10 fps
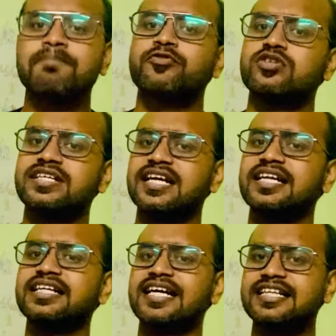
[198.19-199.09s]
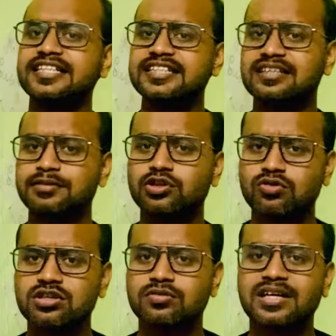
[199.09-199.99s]
তো জেনারেল ক্যান্ডিডেট হিসাবে
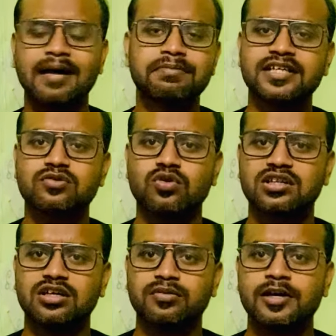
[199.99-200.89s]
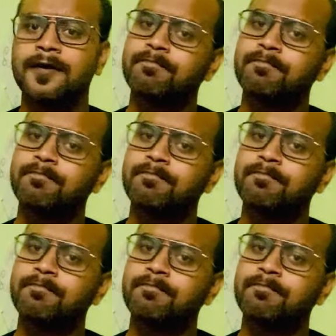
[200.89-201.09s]
যখনই তোমাকে আপডেট করে দেওয়া হবে